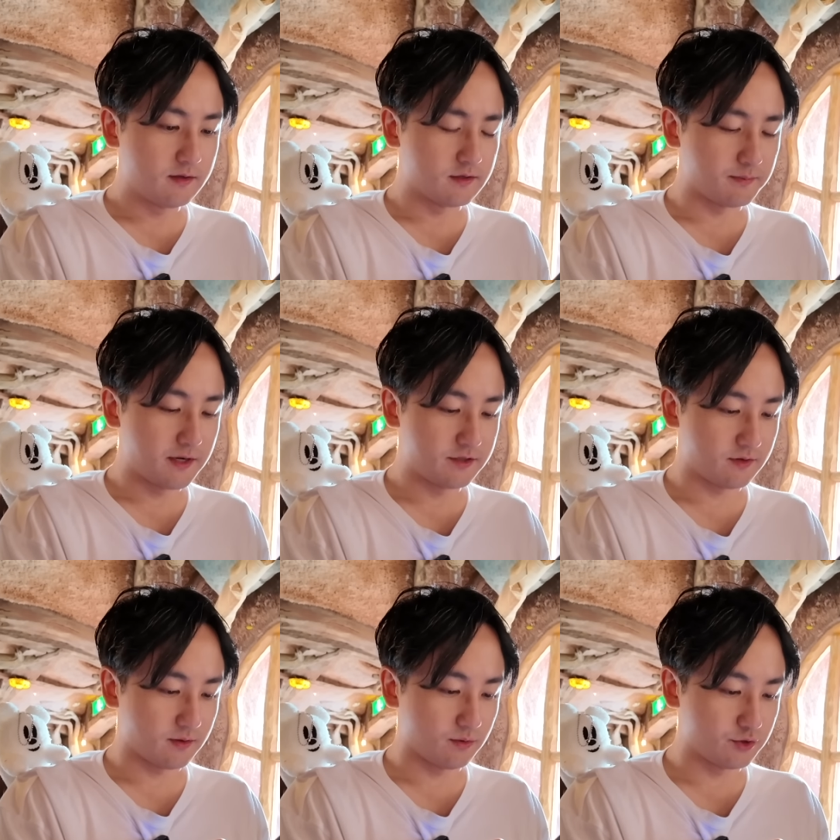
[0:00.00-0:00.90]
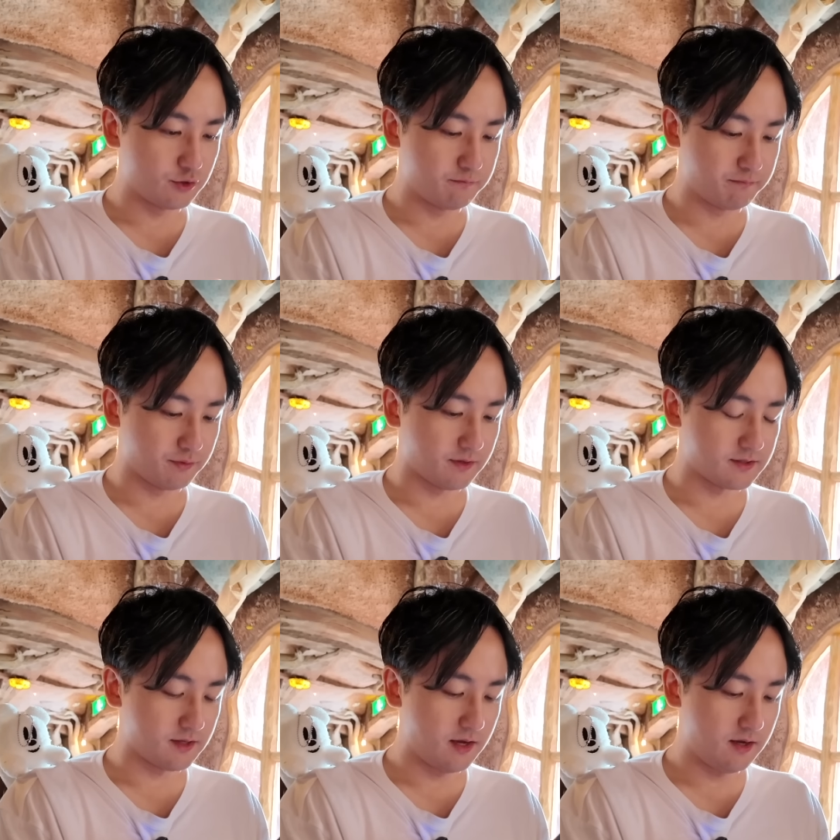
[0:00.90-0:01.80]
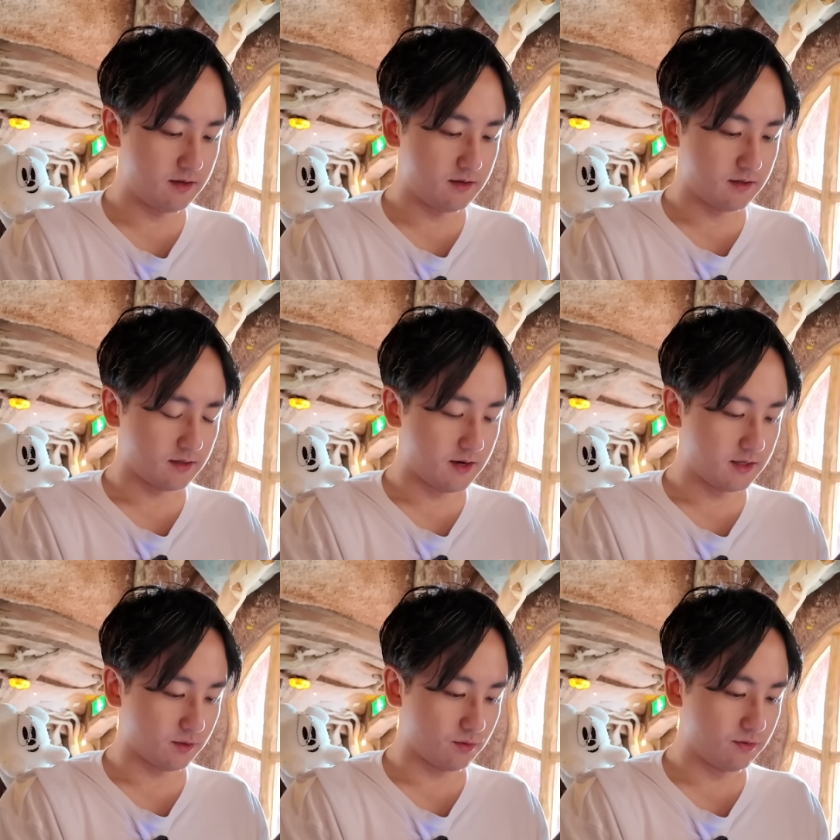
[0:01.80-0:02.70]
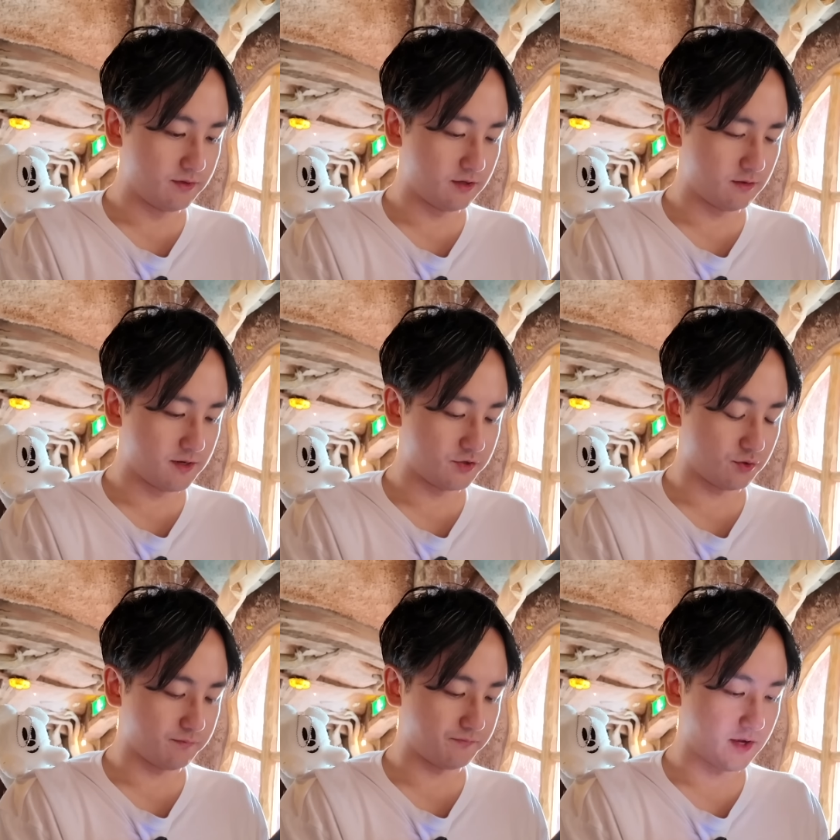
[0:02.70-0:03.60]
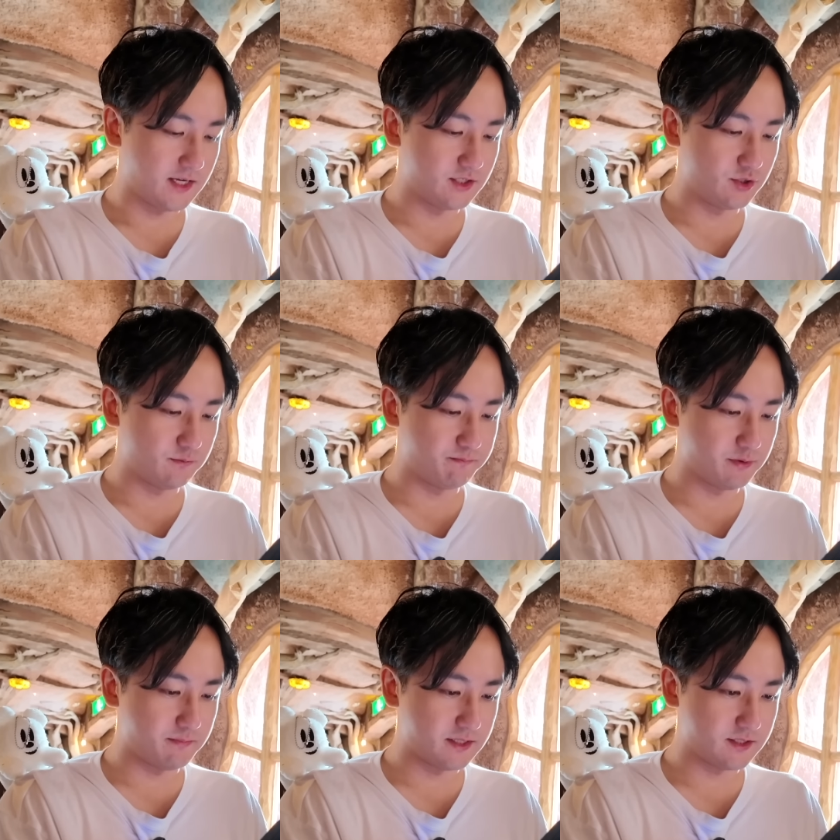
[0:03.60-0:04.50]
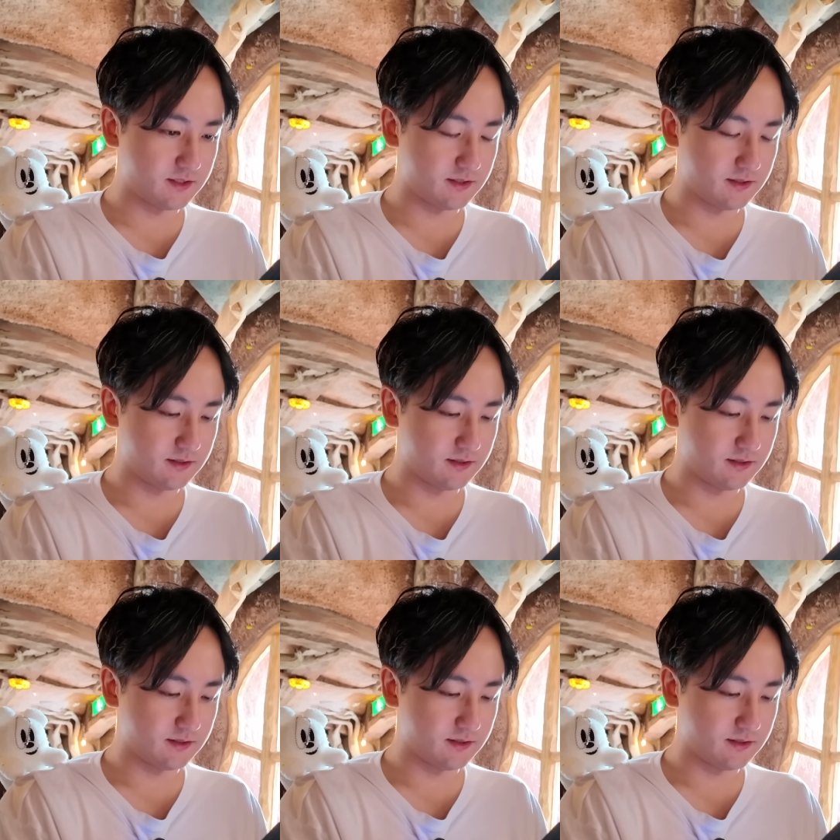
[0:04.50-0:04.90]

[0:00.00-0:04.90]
スプラッシュは60分ですねでなんとホーンテッドマンション80分待ち